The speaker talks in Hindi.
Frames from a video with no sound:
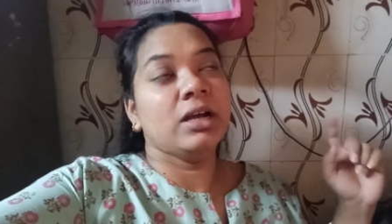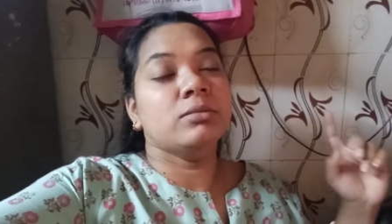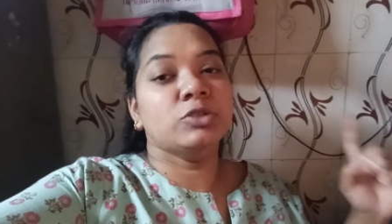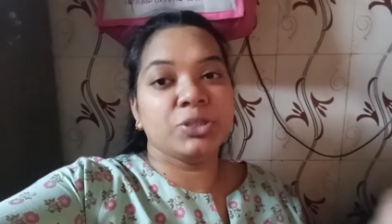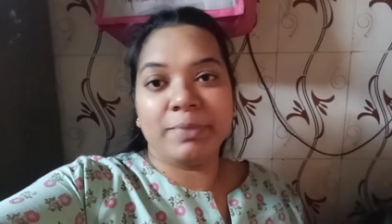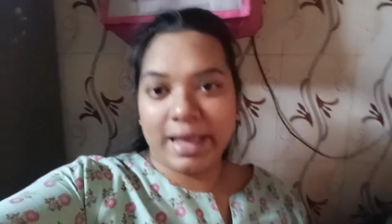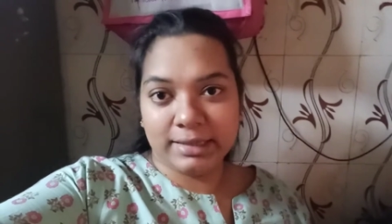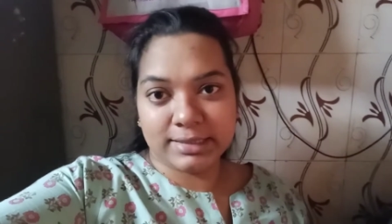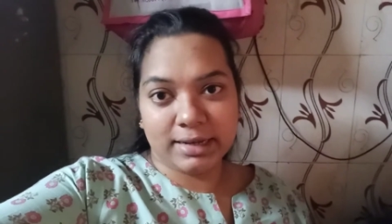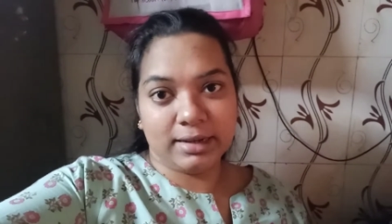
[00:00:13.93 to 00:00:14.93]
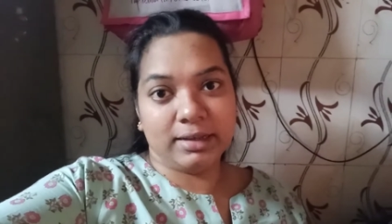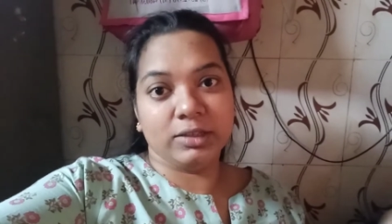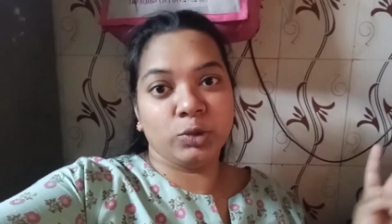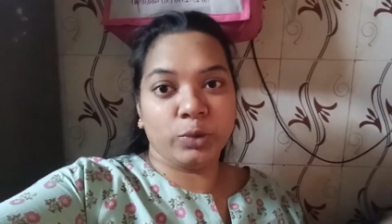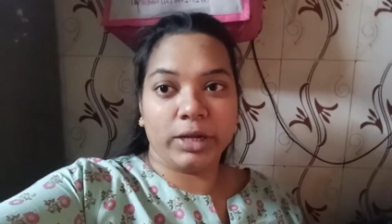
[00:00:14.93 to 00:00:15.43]
मुझे बैंक जाना है
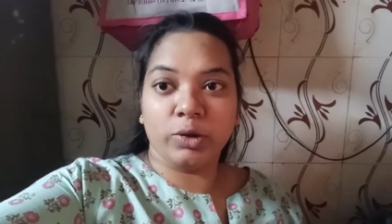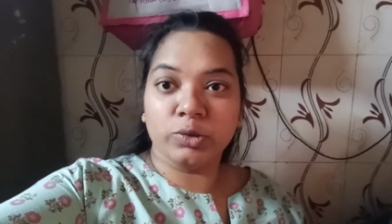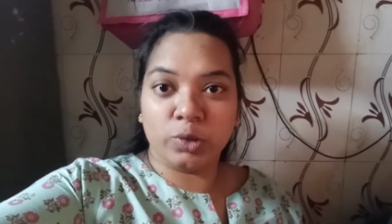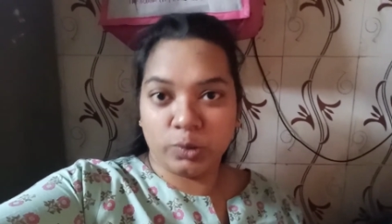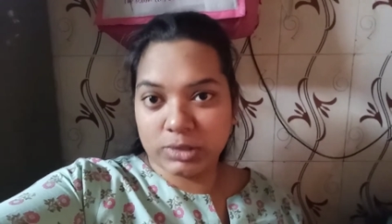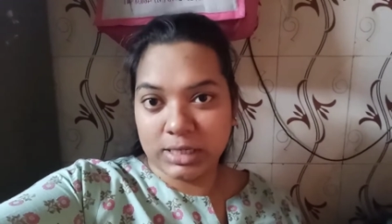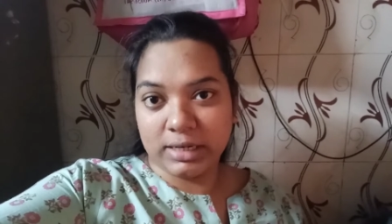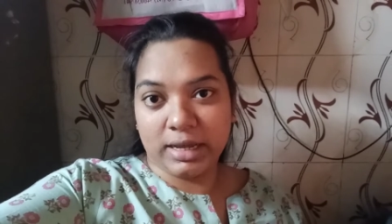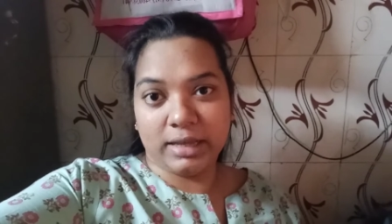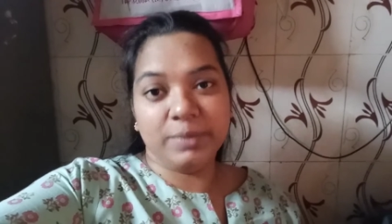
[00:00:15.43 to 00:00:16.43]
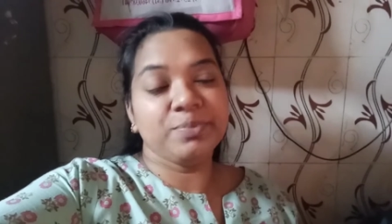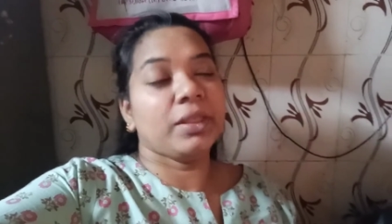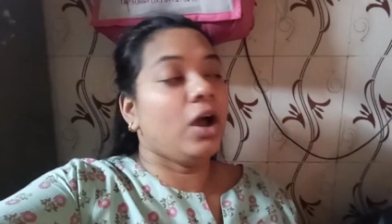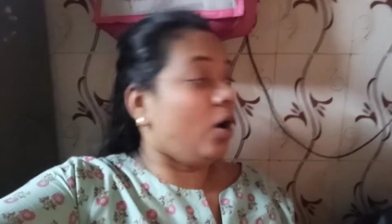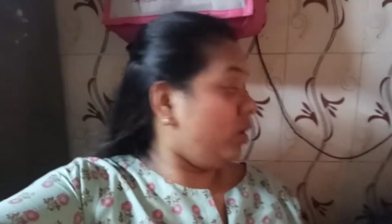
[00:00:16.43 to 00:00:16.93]
दो अकाउंट क्लोज़ करना है
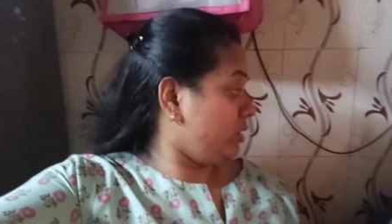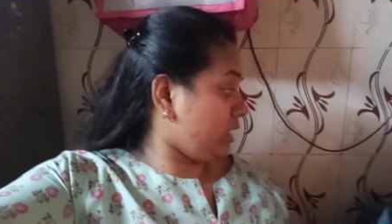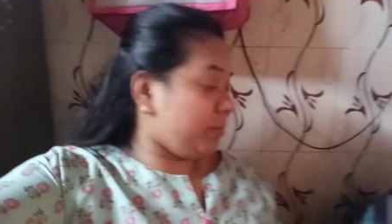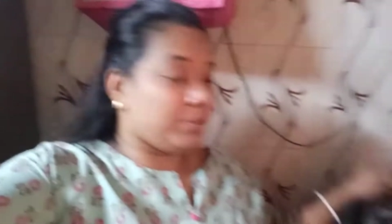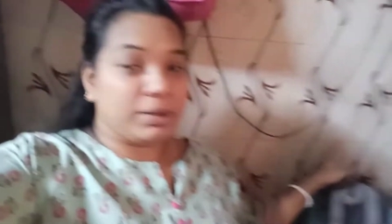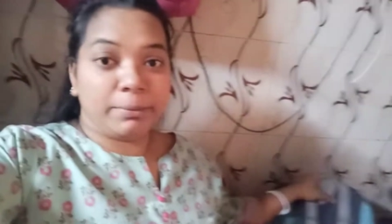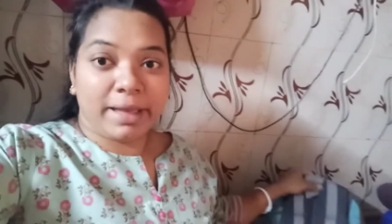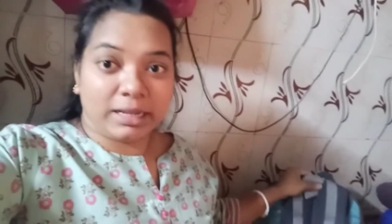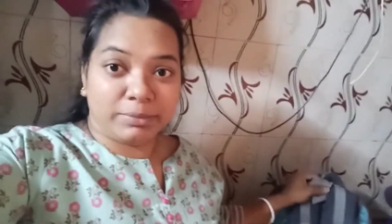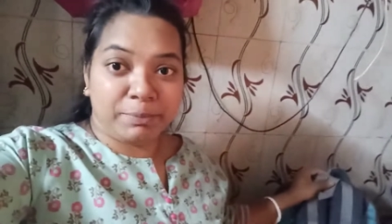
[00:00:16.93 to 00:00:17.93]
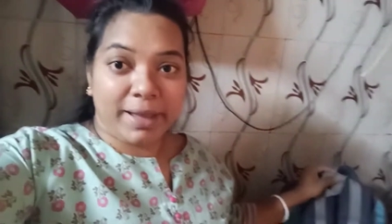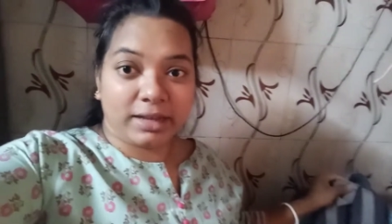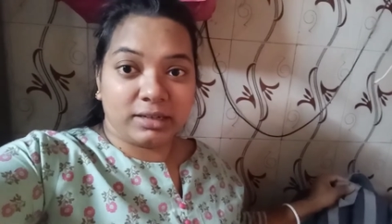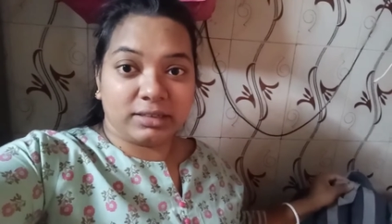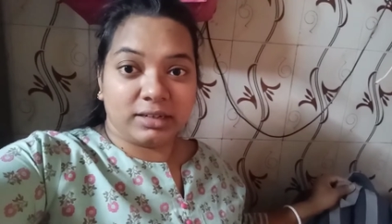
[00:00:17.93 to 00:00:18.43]
और यहाँ पर मैंने बैग भी पैक
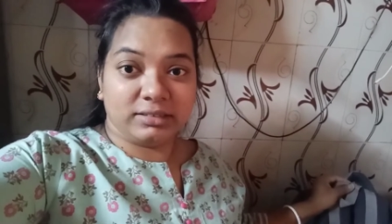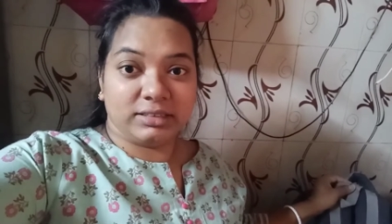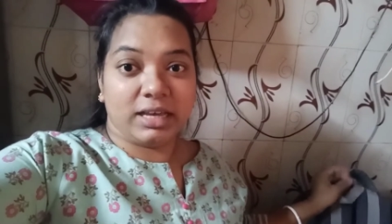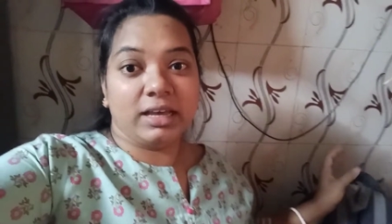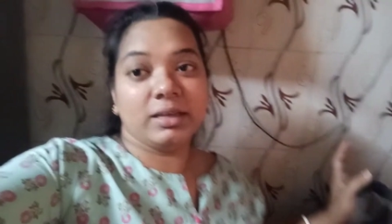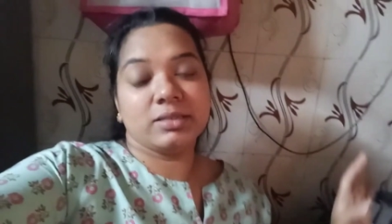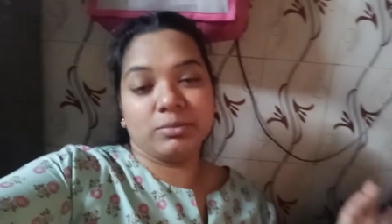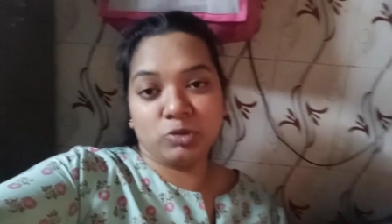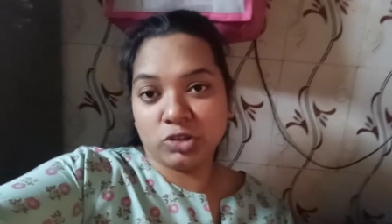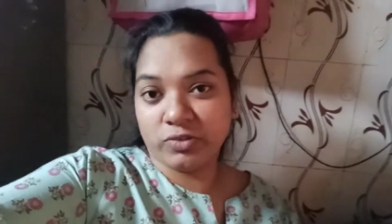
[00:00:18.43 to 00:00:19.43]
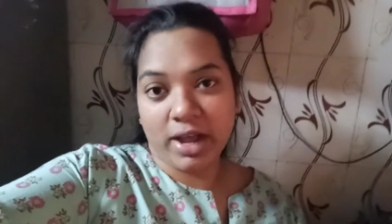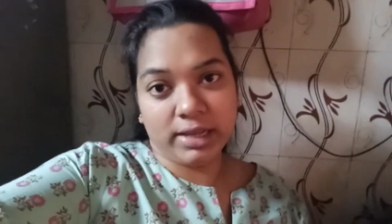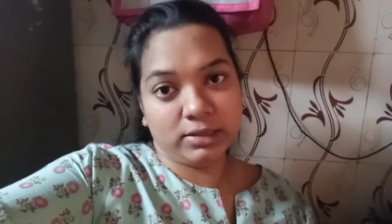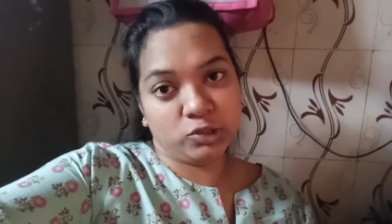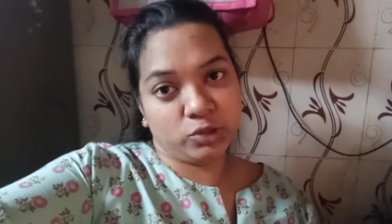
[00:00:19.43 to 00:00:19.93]
करके रख दिया है सब कुछ
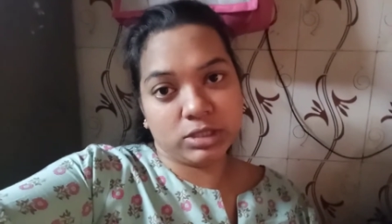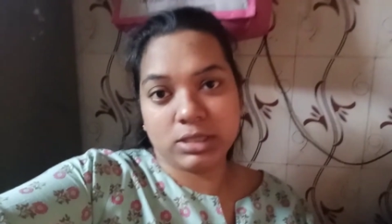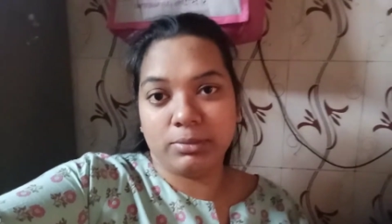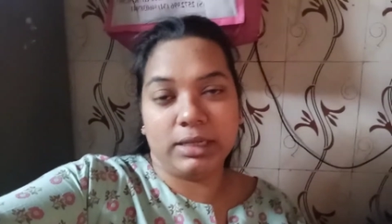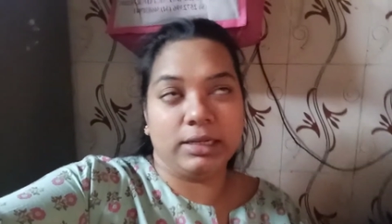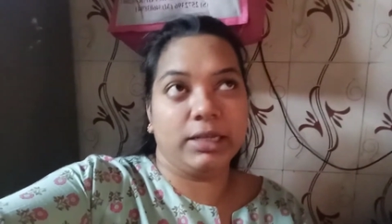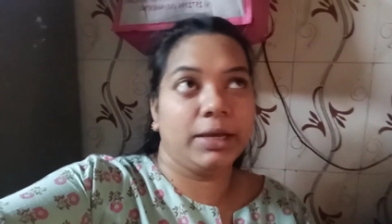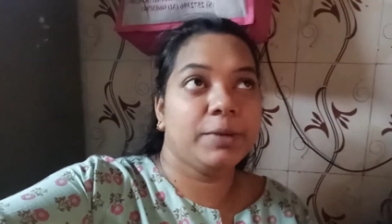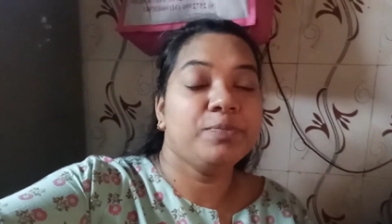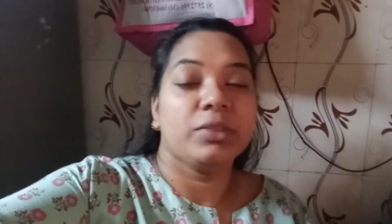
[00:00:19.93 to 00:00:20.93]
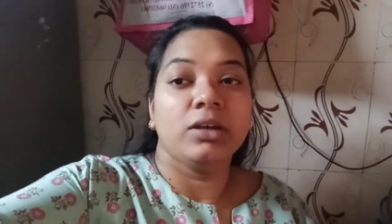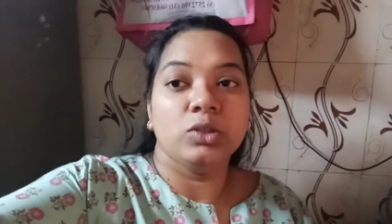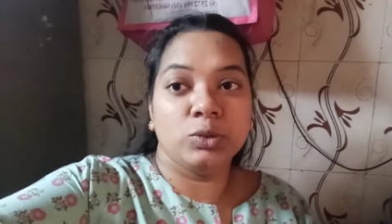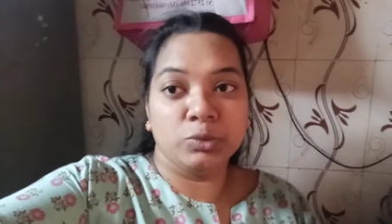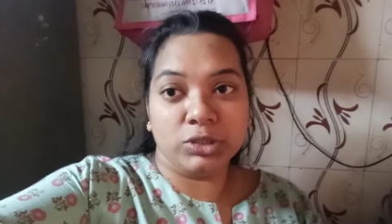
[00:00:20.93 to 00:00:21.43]
फाइल जो है सब ले लिया है
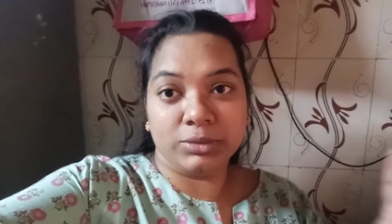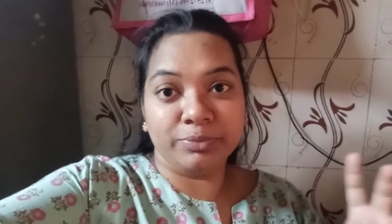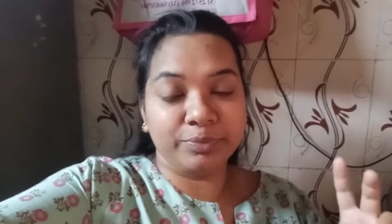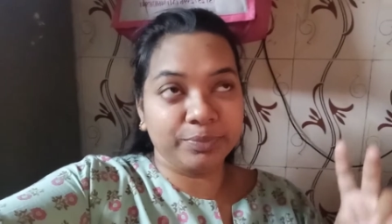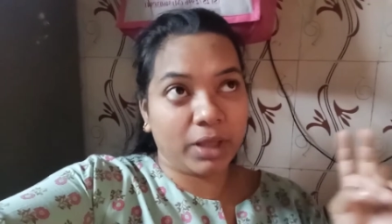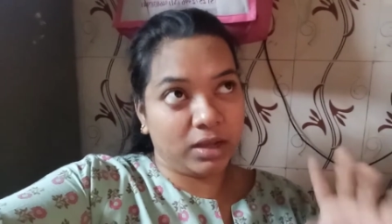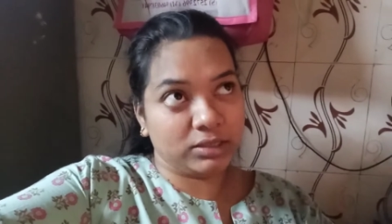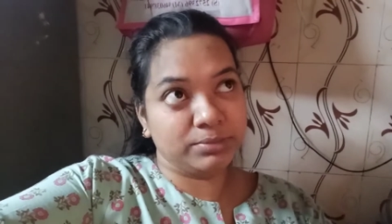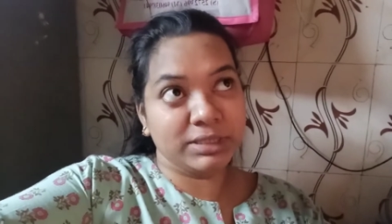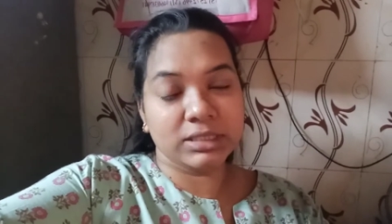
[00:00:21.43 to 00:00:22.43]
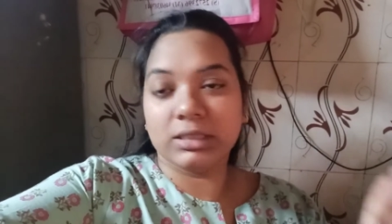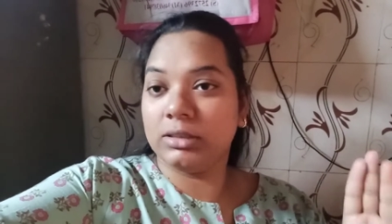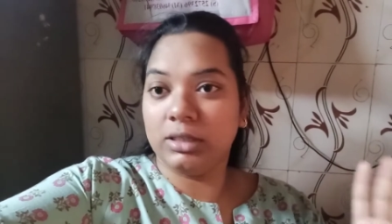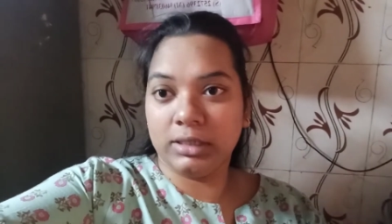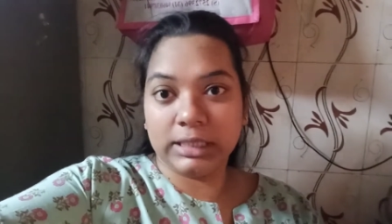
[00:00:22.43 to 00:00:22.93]
तो मुझे आज मीन्स
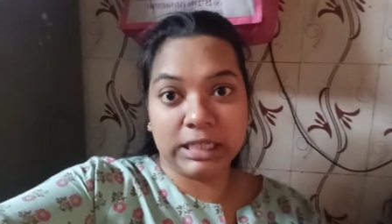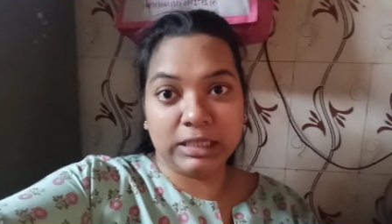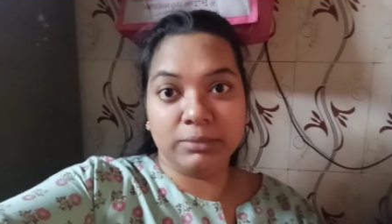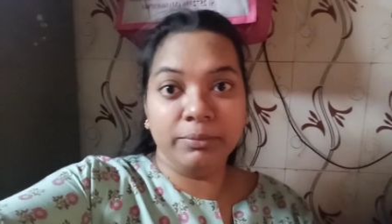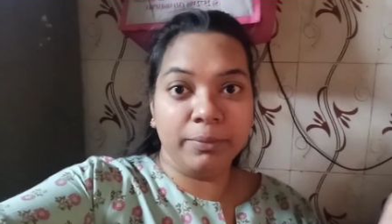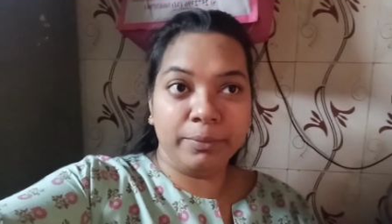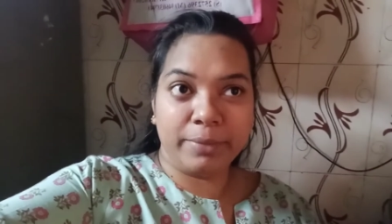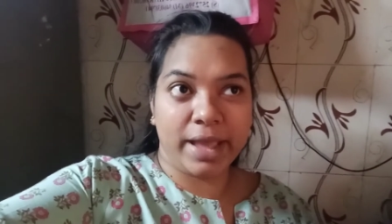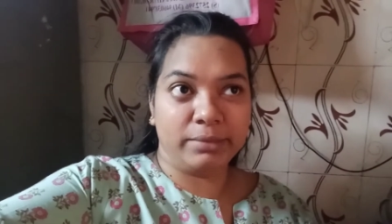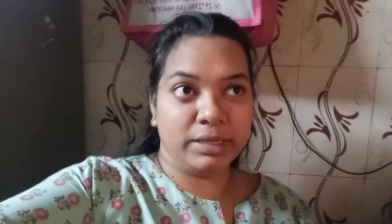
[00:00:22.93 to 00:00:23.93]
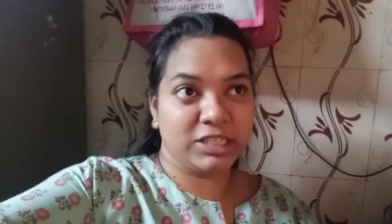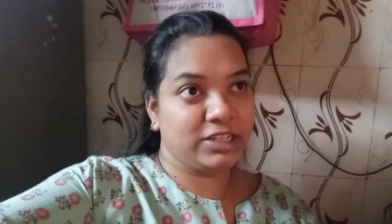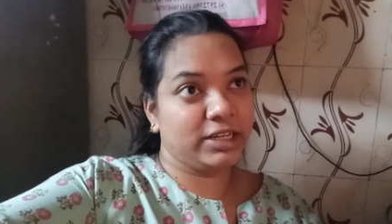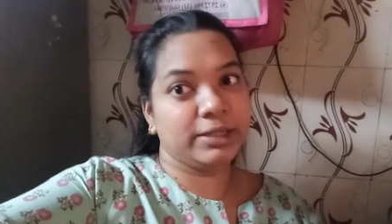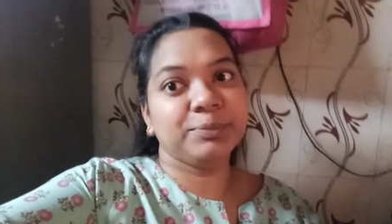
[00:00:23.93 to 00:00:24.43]
तीन बैंक में
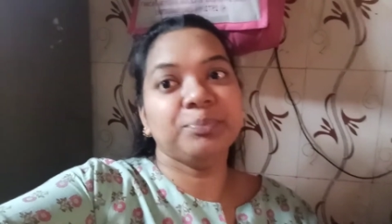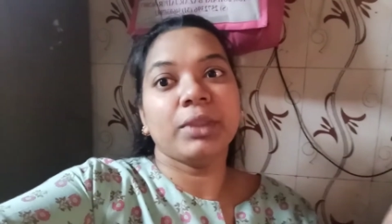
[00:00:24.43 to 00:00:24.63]
जाना है